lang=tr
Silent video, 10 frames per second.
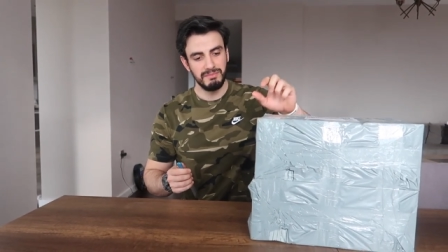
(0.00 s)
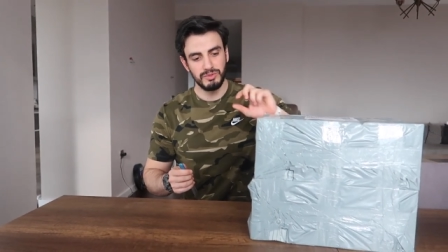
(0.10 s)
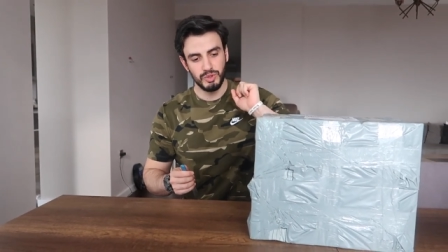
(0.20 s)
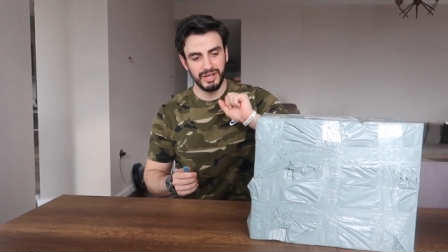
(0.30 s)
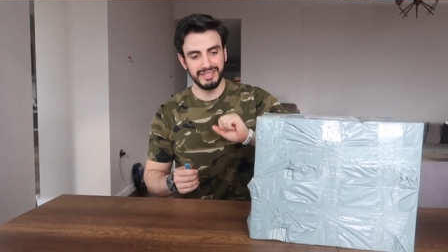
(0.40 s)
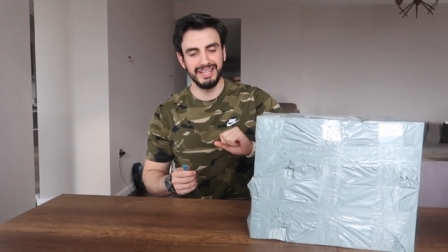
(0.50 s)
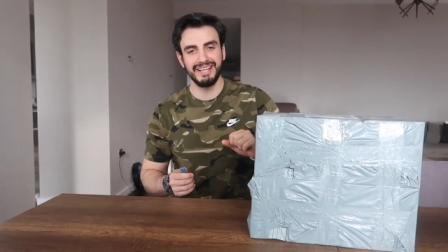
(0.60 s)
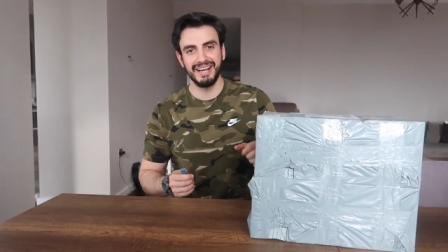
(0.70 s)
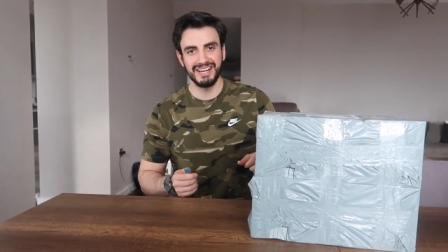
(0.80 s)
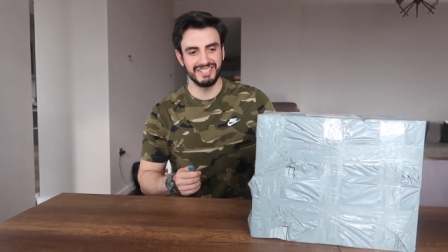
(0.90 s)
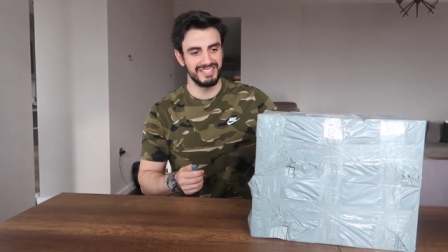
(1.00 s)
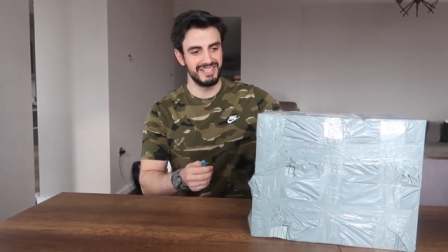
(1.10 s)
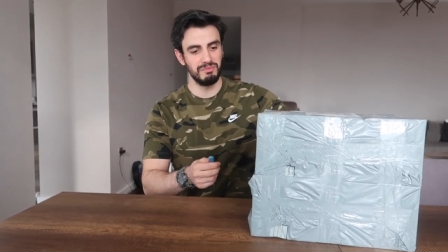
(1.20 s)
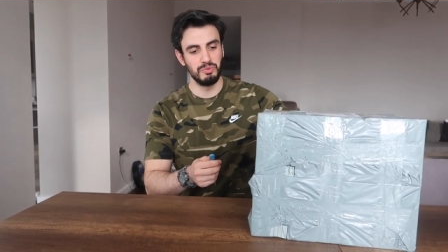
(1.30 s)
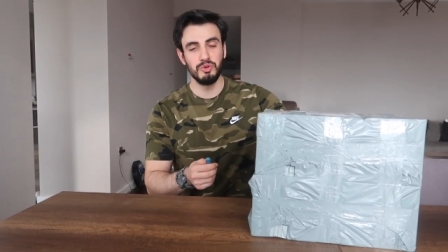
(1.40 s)
Şu anda
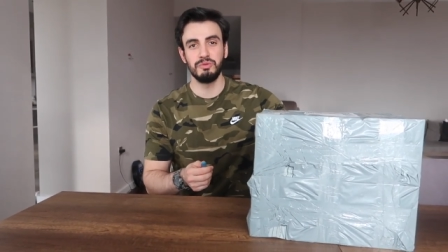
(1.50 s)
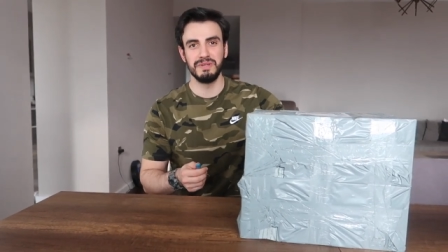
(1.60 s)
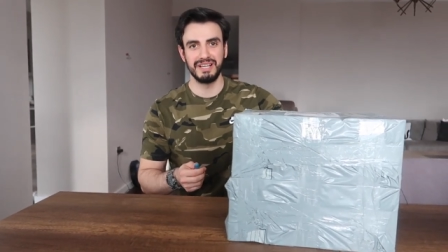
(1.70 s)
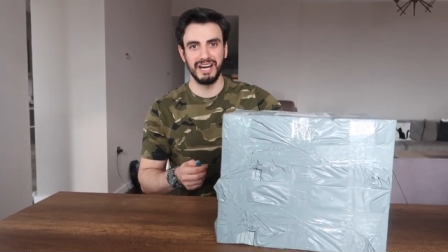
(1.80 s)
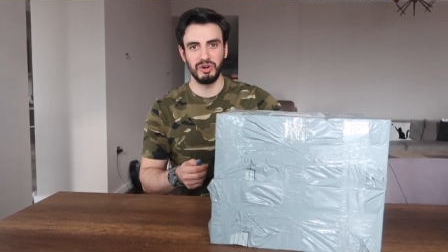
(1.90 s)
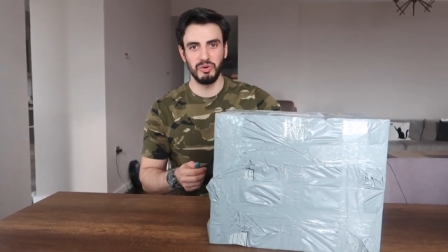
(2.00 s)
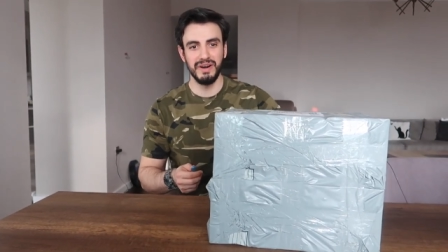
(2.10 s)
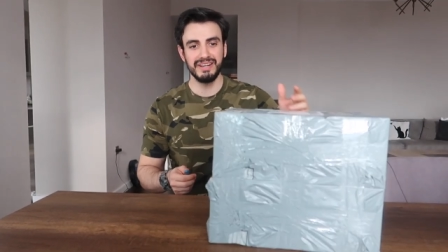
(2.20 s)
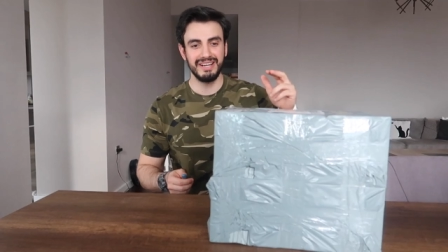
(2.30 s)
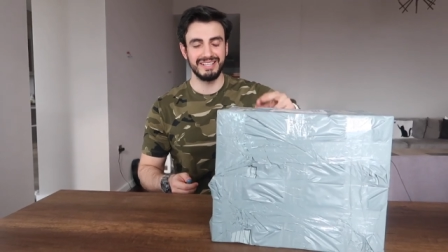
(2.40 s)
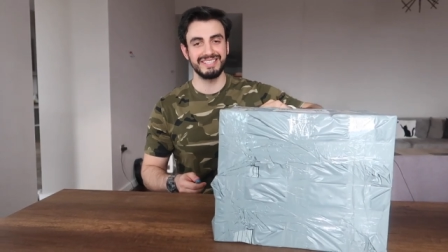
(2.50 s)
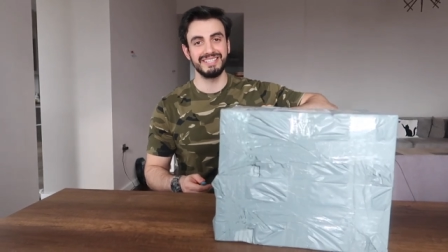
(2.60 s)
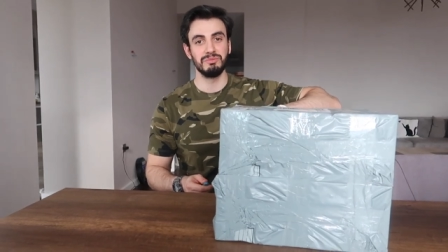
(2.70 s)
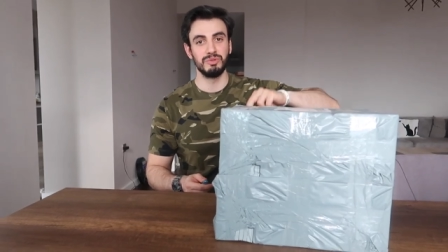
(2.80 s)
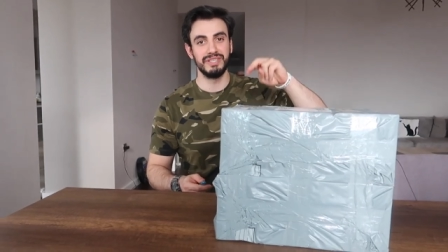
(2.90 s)
karşınızda büyük bir kargo var.
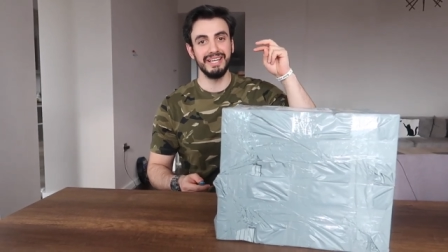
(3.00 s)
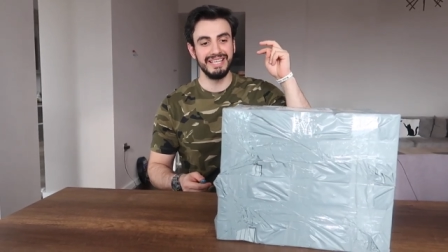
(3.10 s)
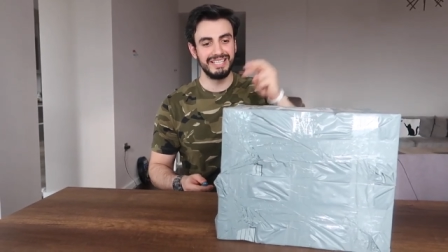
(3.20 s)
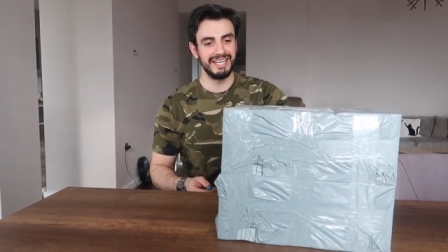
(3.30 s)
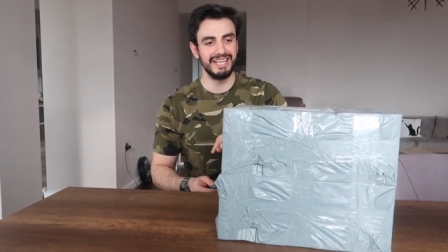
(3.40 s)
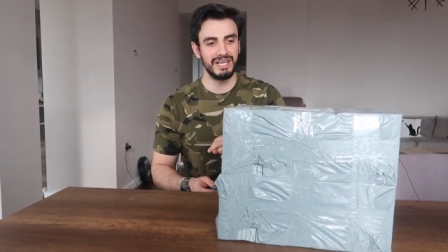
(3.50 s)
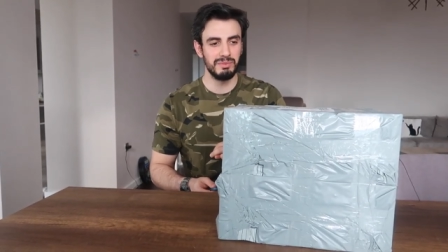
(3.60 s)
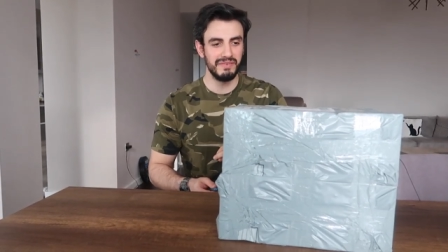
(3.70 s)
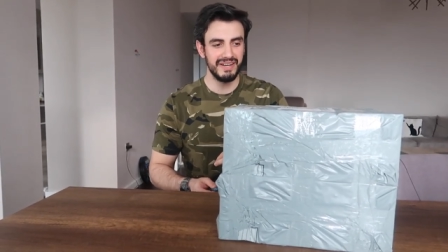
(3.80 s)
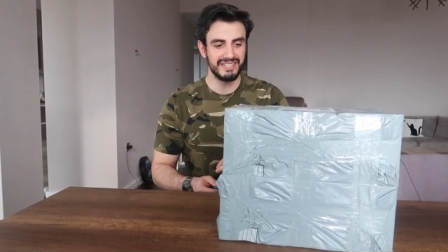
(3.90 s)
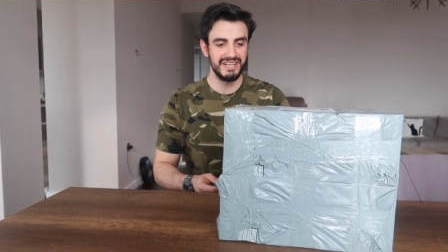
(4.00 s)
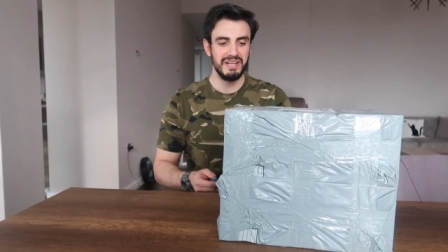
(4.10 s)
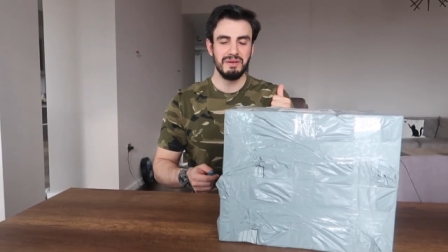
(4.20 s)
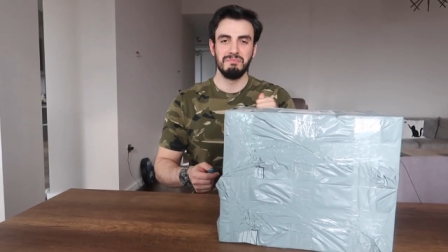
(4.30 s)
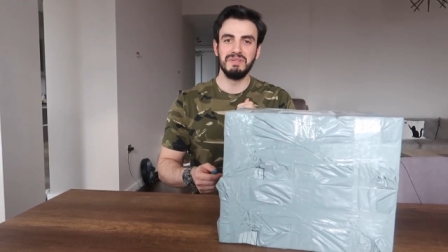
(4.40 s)
Aslında burada iki ayakkabı var.
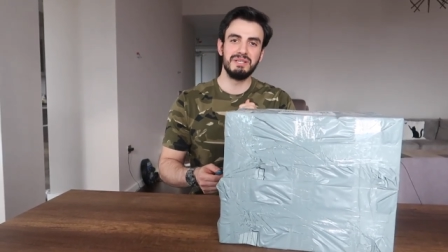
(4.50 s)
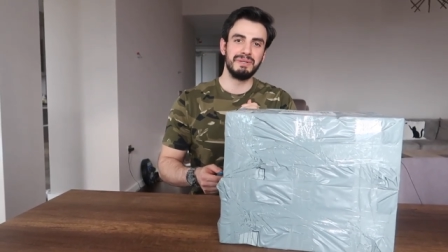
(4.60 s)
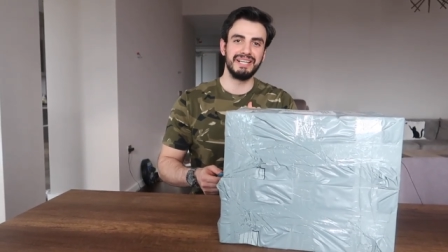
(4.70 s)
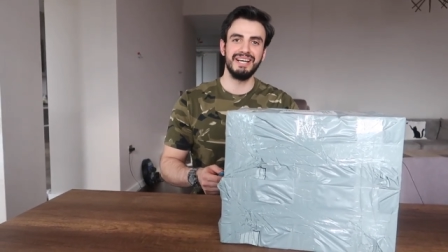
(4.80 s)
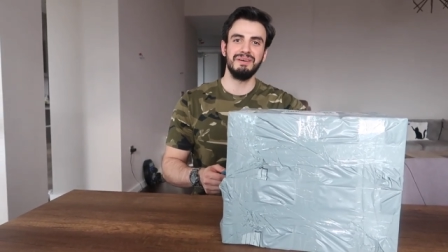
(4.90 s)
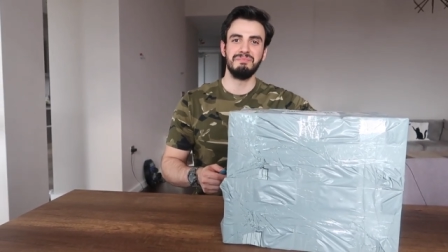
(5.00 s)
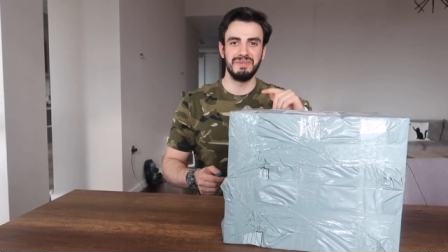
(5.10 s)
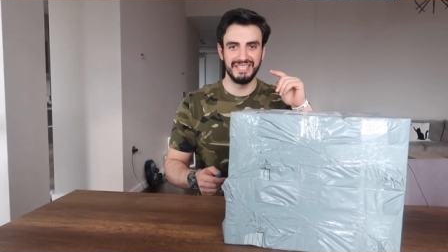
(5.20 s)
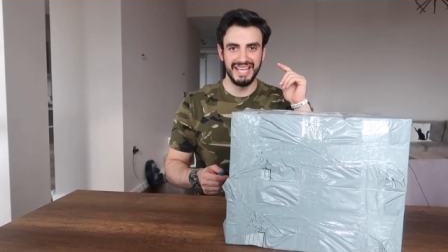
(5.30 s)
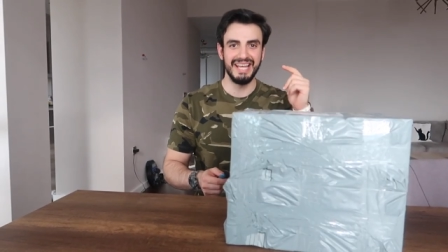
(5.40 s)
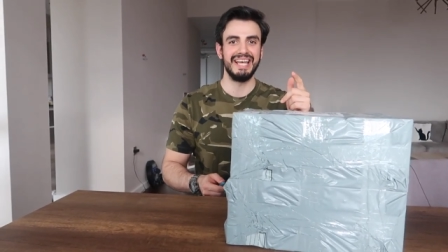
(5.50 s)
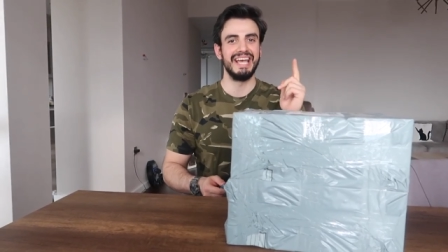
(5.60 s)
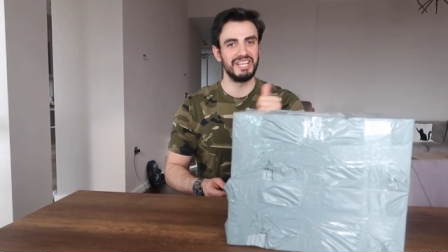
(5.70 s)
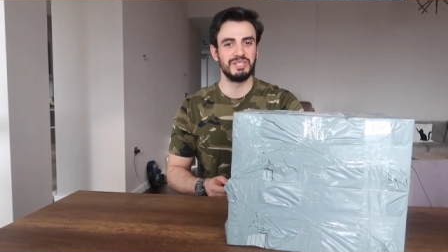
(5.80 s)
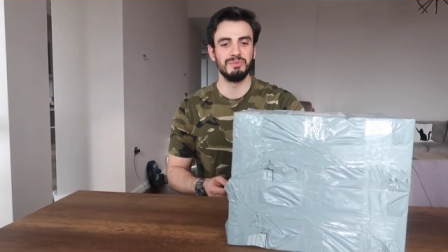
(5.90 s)
Biri bana, biri de
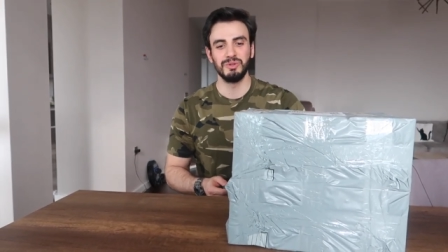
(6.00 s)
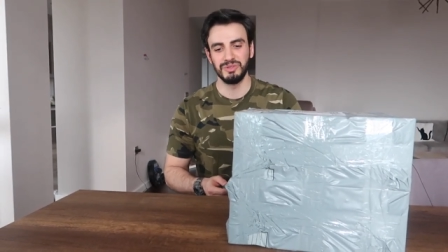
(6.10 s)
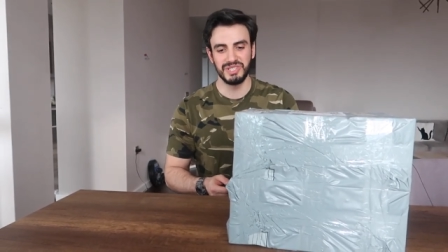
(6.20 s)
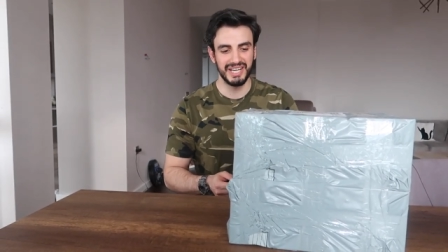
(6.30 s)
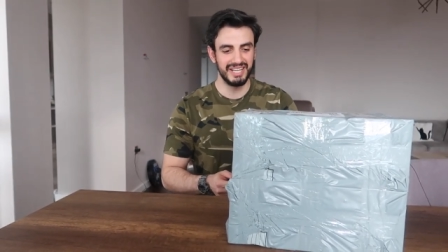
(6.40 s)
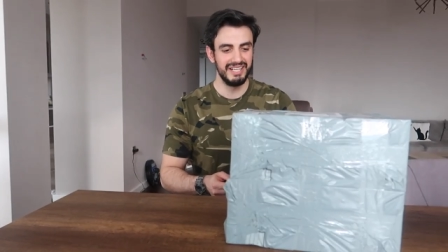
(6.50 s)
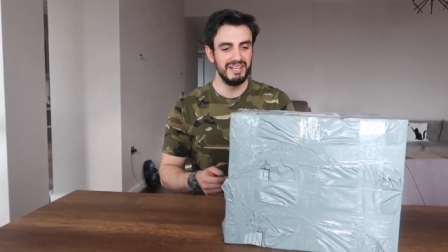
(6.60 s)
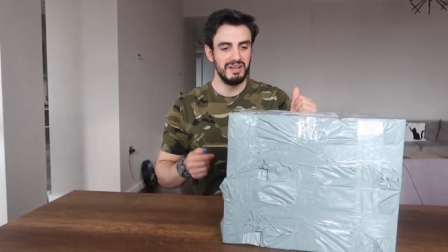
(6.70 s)
eşime olacak.